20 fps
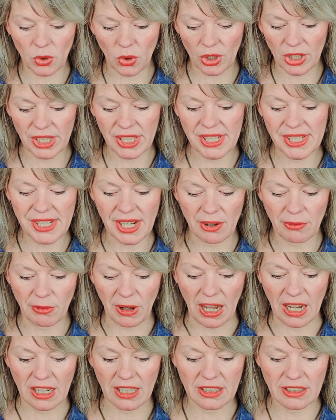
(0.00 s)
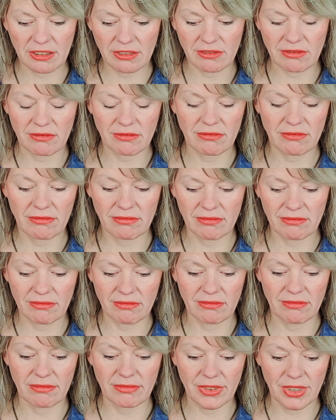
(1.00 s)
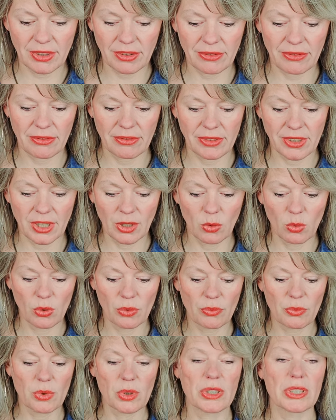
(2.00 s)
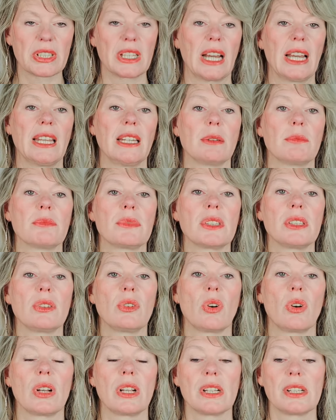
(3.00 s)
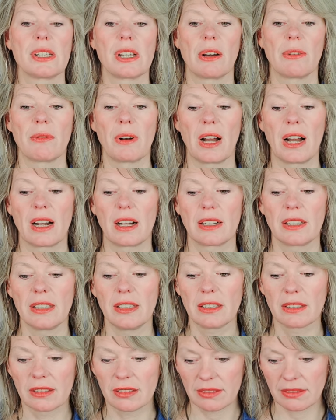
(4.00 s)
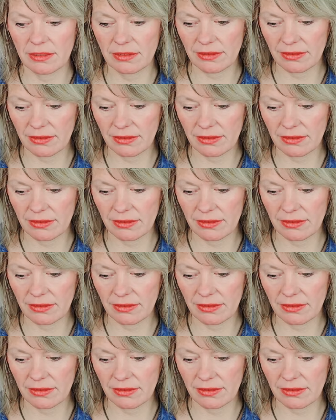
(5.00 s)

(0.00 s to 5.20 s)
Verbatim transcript: deutlicher wahr, ne, ihr Unwohlsein nimmt sie deutlicher wahr, ihr